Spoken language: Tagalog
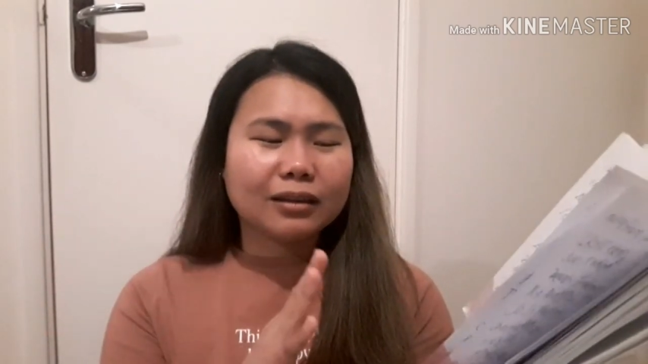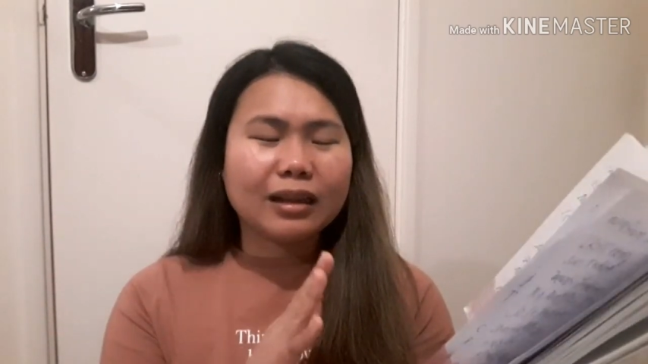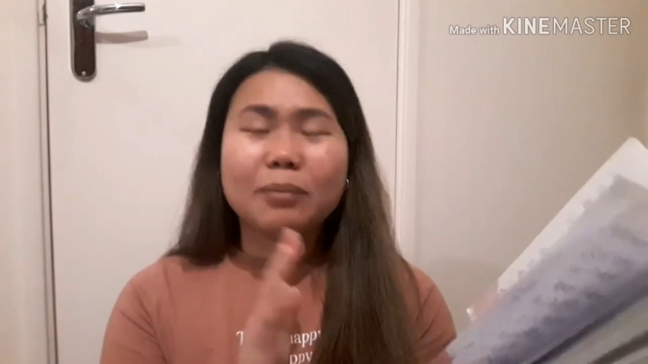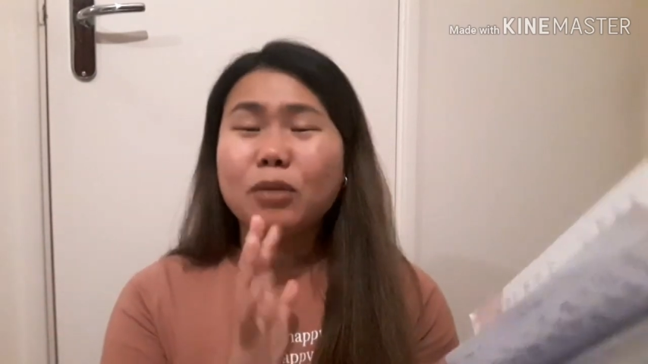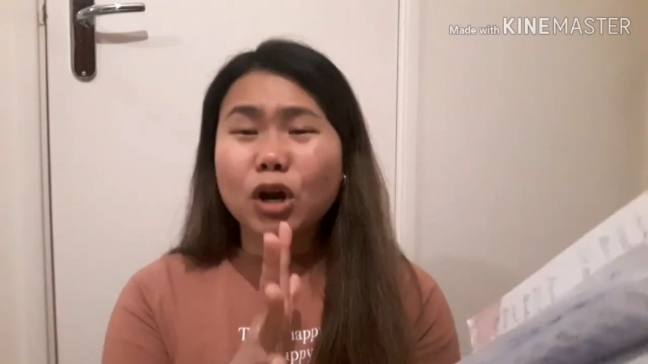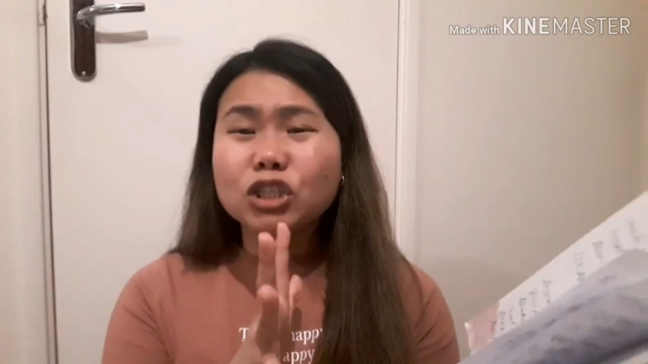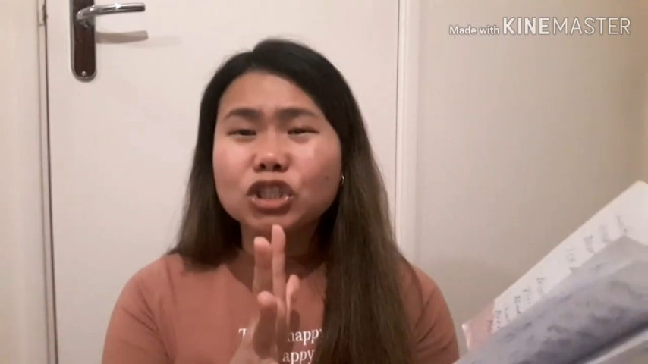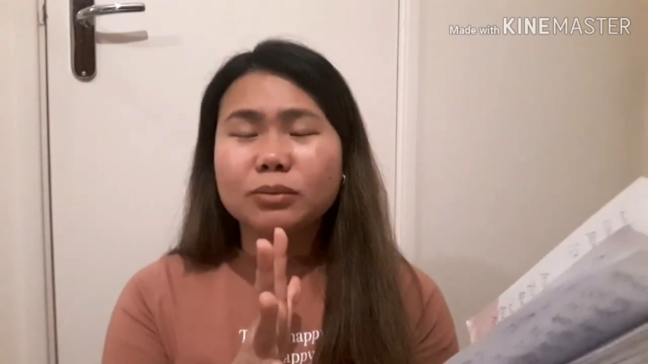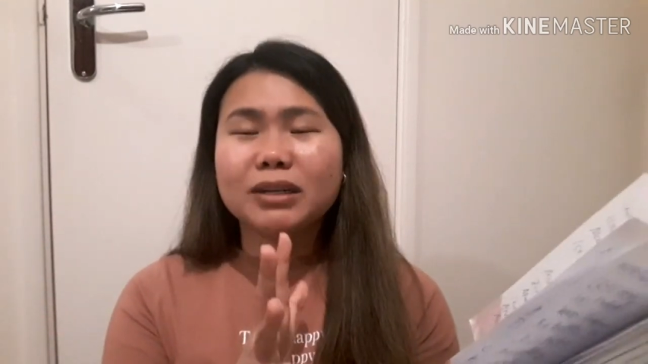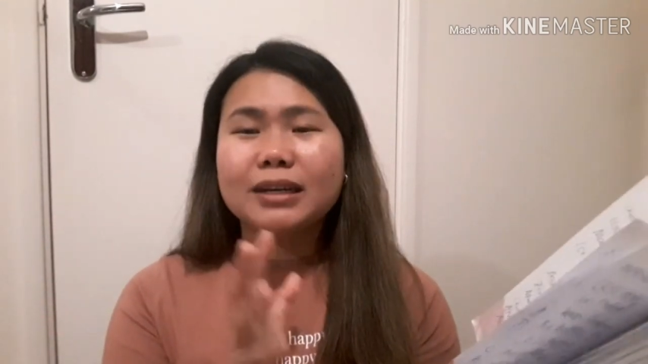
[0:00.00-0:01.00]
ng
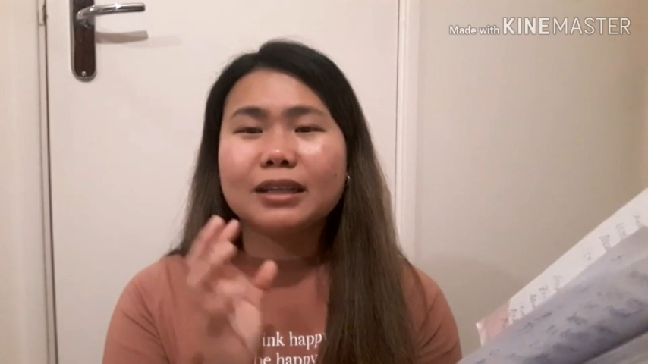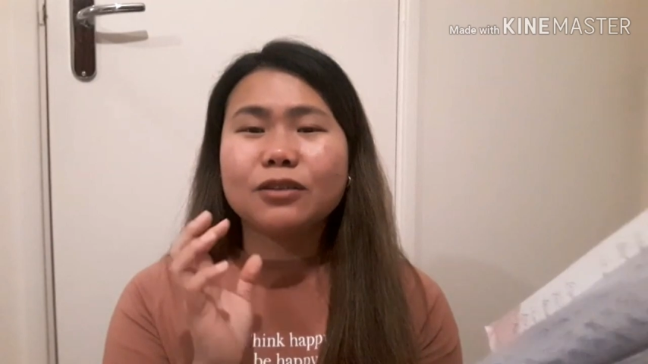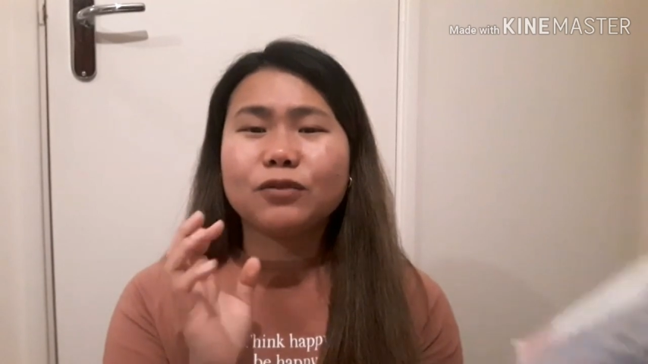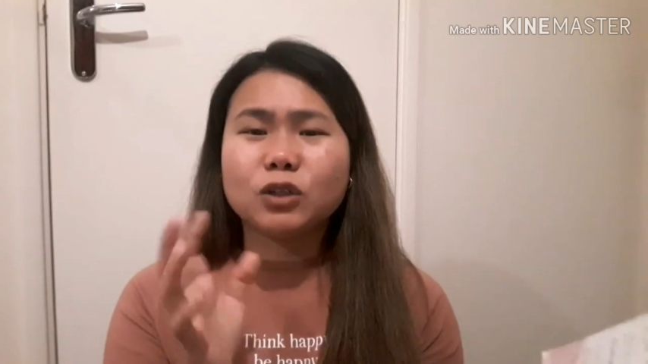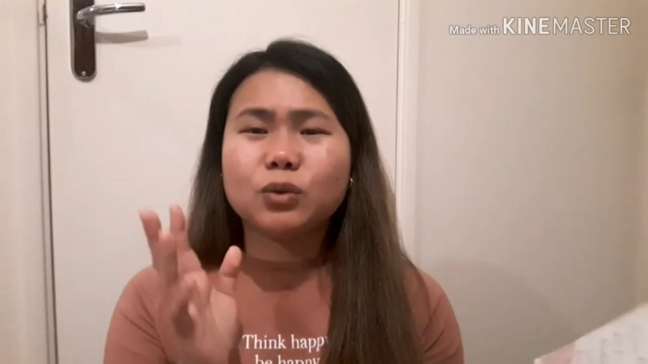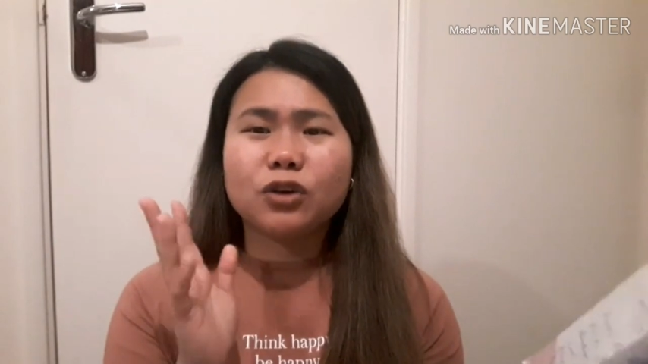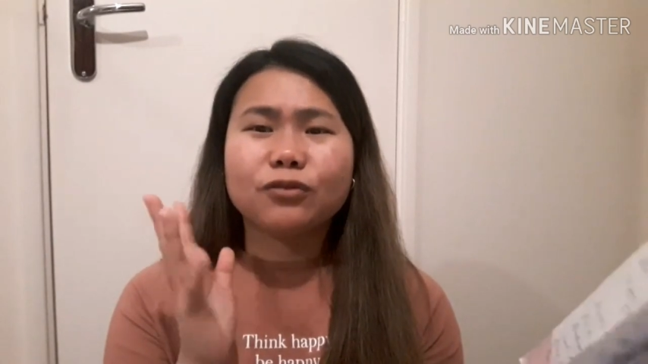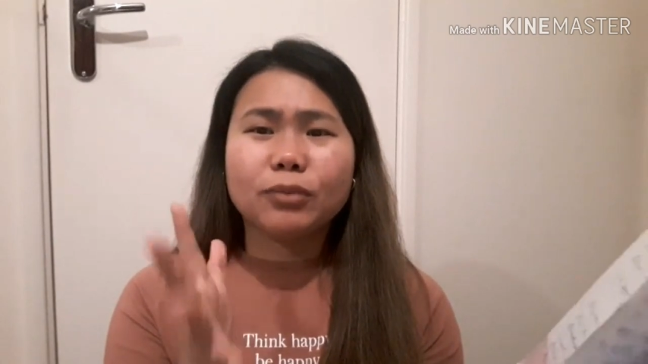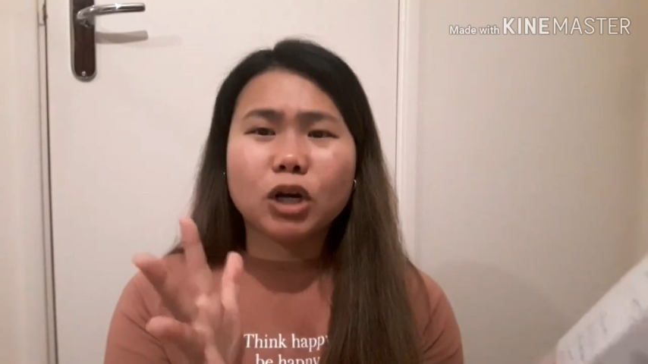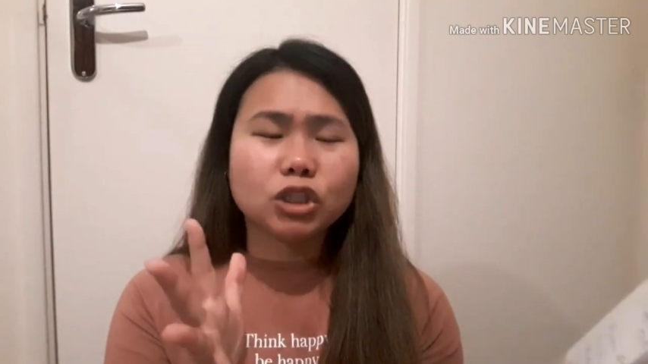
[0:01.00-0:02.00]
March, sabihin na natin first week
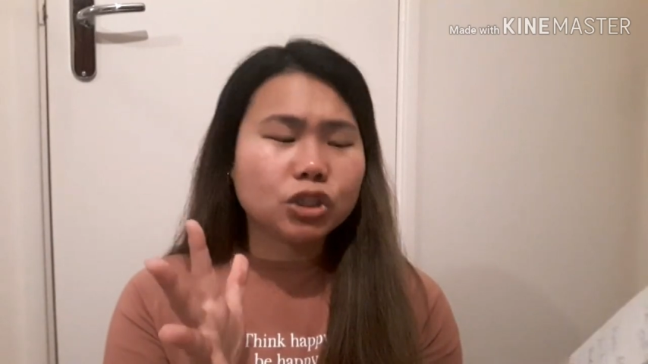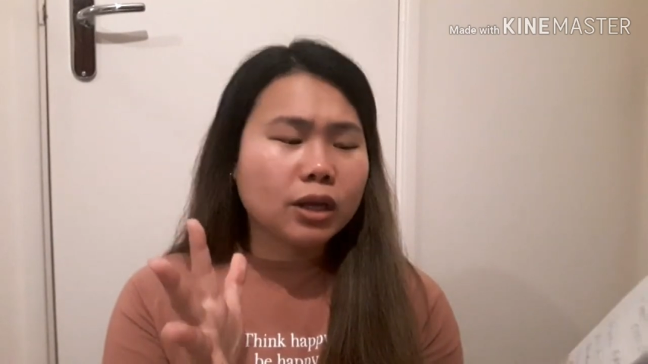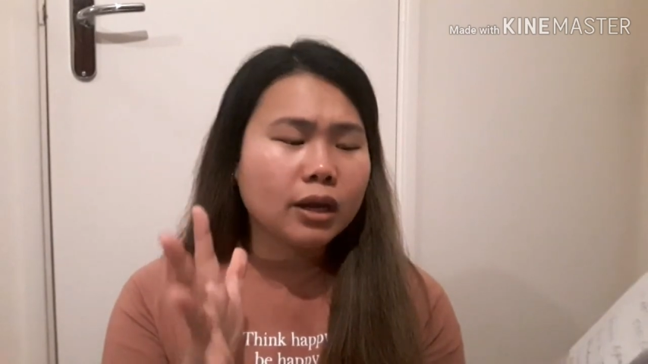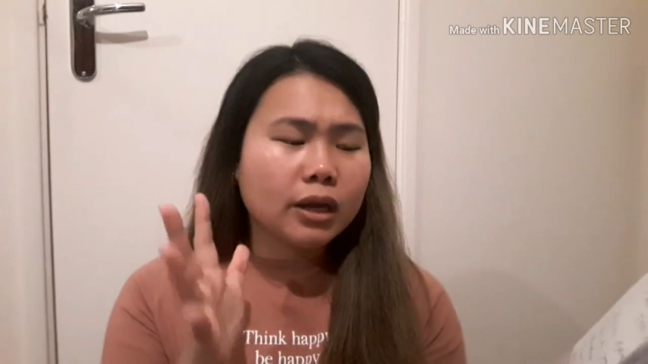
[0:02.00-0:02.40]
of March,